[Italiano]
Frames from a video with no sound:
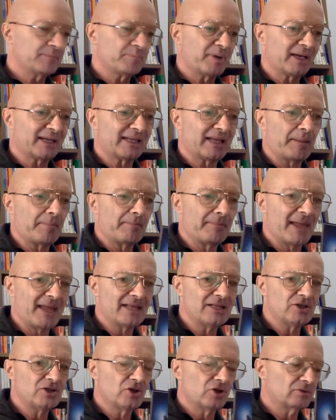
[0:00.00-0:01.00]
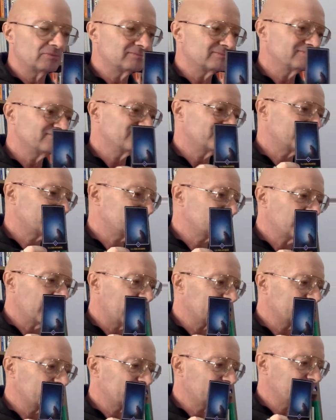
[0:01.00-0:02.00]
perché è meglio
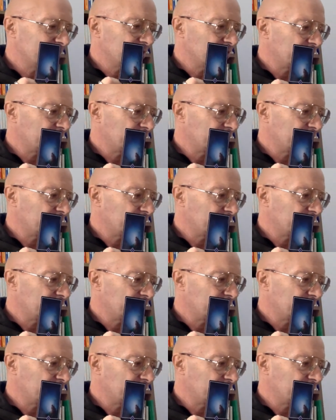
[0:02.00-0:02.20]
mm,